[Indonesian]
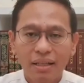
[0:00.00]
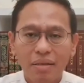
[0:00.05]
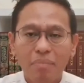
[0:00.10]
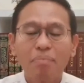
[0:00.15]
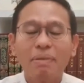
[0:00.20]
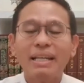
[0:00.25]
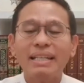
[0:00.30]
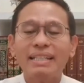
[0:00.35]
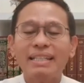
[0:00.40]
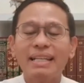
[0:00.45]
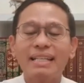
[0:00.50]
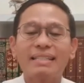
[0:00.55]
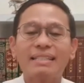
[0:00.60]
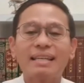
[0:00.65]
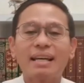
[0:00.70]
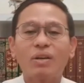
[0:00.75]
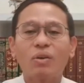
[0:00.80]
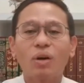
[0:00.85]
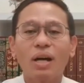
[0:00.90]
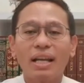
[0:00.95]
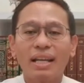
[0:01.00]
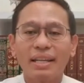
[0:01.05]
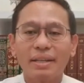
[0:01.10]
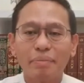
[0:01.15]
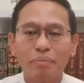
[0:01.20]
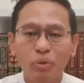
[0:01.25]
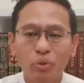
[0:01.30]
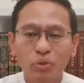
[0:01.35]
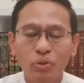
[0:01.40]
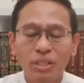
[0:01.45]
Man yassaro ala
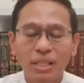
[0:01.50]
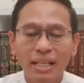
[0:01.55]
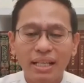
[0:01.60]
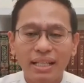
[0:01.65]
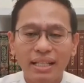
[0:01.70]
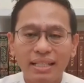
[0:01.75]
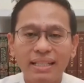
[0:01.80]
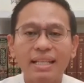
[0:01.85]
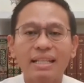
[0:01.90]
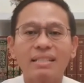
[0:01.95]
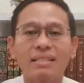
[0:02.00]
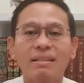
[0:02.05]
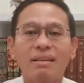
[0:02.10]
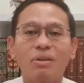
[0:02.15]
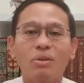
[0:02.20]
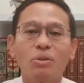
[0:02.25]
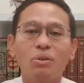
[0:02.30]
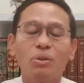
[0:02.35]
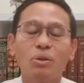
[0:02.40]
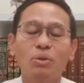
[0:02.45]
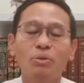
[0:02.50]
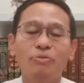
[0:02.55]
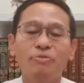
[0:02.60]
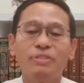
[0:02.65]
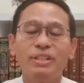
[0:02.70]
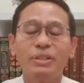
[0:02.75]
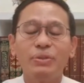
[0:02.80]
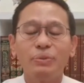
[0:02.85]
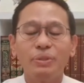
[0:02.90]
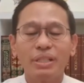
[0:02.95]
mu'sirin yassarallahu
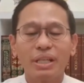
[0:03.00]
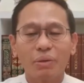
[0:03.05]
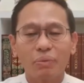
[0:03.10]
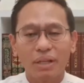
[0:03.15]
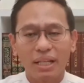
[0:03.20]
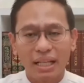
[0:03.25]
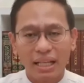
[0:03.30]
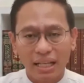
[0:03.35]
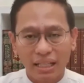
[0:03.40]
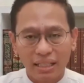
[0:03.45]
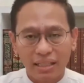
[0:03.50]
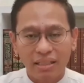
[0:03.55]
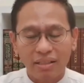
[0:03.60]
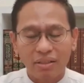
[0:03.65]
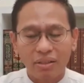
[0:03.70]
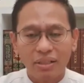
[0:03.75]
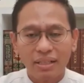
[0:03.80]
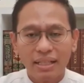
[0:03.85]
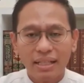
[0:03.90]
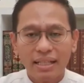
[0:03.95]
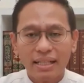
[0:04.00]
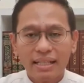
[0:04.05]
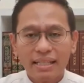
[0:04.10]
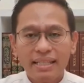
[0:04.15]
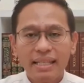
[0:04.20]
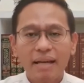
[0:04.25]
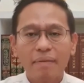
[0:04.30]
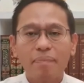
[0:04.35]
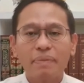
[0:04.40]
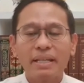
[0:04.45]
fid dunya wal akhirah.
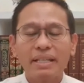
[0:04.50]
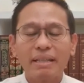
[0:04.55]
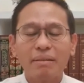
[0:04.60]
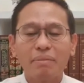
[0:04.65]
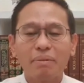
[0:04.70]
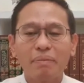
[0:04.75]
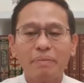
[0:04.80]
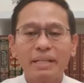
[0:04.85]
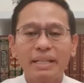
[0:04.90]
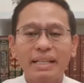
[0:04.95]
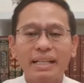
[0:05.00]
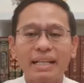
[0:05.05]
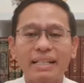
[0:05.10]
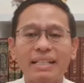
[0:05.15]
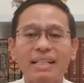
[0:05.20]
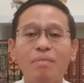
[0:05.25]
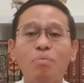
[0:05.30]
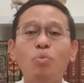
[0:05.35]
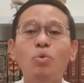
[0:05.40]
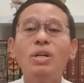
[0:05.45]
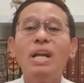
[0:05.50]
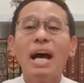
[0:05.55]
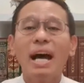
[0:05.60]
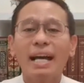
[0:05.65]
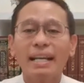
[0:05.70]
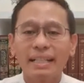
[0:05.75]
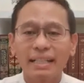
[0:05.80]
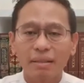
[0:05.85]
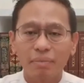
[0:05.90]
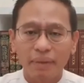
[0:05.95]
Siapa yang memberikan
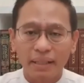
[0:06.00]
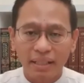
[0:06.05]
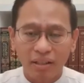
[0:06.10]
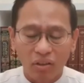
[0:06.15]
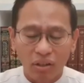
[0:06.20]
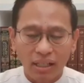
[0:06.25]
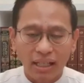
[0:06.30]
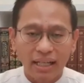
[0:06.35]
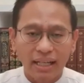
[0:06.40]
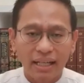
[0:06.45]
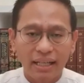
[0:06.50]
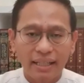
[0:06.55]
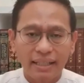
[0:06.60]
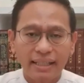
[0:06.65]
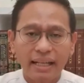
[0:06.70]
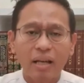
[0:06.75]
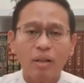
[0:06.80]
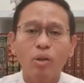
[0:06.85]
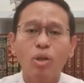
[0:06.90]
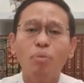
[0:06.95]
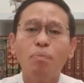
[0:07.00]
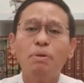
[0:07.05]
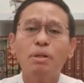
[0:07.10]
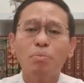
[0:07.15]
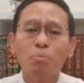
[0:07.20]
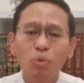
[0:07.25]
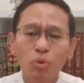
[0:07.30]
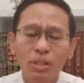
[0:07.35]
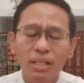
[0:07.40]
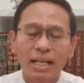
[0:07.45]
kemudahan kepada orang lain, Allah
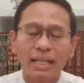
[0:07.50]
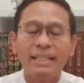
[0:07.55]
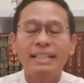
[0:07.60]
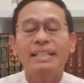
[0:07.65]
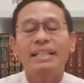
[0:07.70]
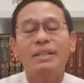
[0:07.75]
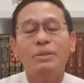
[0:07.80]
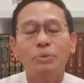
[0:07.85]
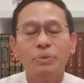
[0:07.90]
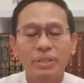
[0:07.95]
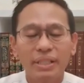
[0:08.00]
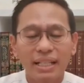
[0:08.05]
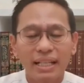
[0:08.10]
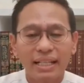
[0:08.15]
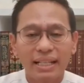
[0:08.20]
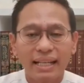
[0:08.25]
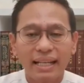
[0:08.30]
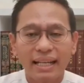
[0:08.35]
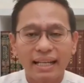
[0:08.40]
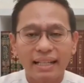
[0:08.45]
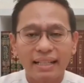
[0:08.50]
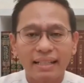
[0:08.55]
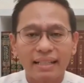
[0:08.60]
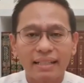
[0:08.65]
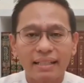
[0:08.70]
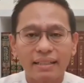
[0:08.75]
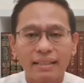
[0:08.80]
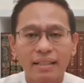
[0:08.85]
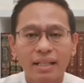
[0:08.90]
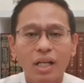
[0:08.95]
permudah dia dunia dan
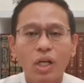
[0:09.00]
akhirat.